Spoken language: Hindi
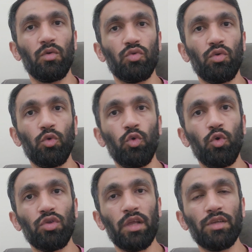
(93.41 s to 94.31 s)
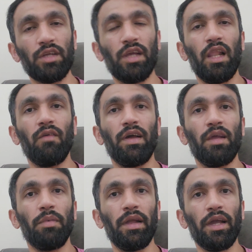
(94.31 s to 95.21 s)
उसको ग्लूकोज के इंजेक्शन
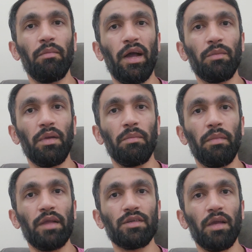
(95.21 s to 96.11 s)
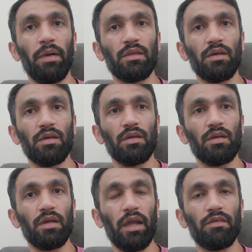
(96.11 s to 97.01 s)
लगवाने पड़ेंगे बाद में मैच के बाद
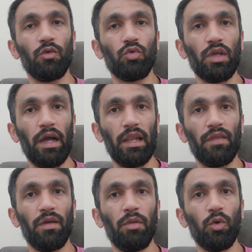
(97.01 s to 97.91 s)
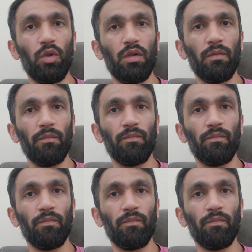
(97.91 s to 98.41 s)
ऐसी उसकी हालत है बिल्कुल